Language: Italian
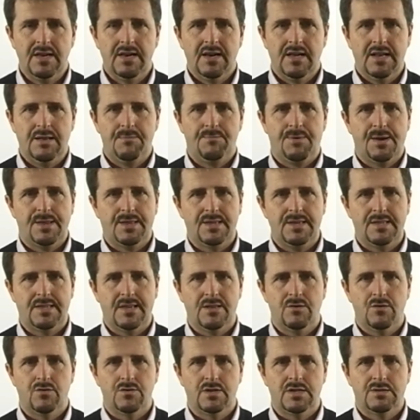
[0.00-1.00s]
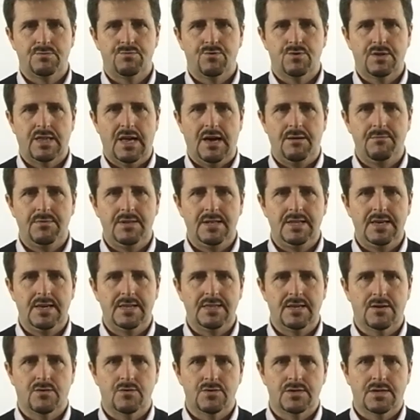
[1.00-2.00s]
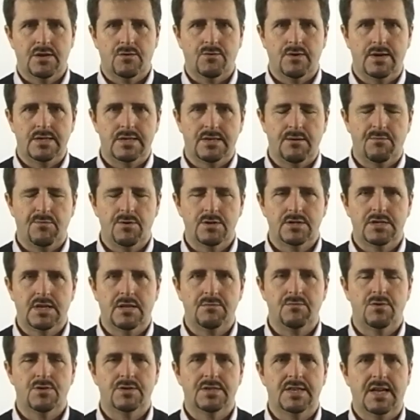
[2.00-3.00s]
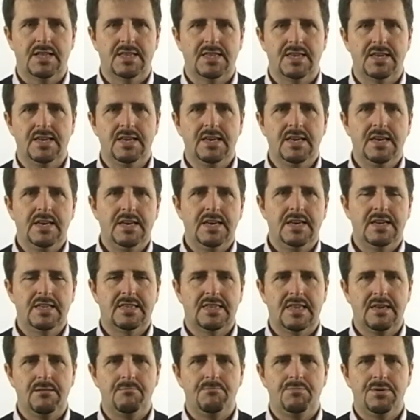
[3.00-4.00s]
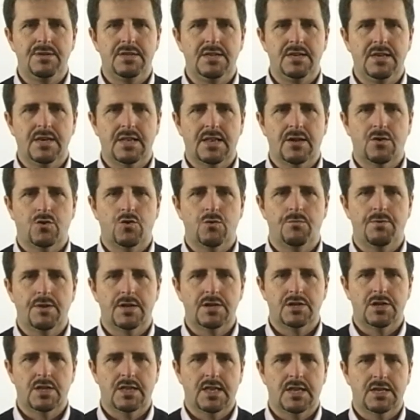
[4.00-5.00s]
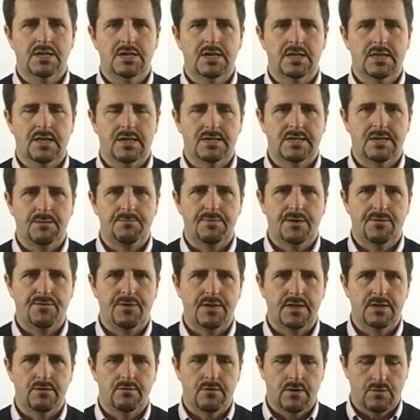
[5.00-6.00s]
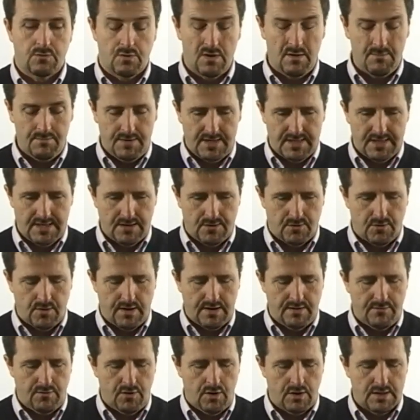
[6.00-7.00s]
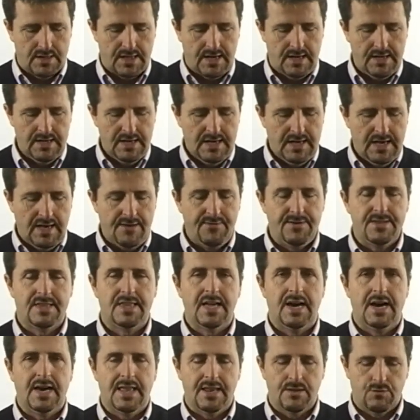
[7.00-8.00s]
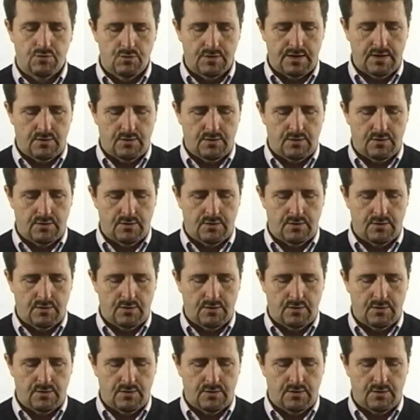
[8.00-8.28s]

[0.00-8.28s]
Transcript: le partite non disputabili e di conseguenza poi sarebbero stati eh, tempi di recupero, eccetera, eccetera. Si è preferito naturalmente ancora una volta evitare tutte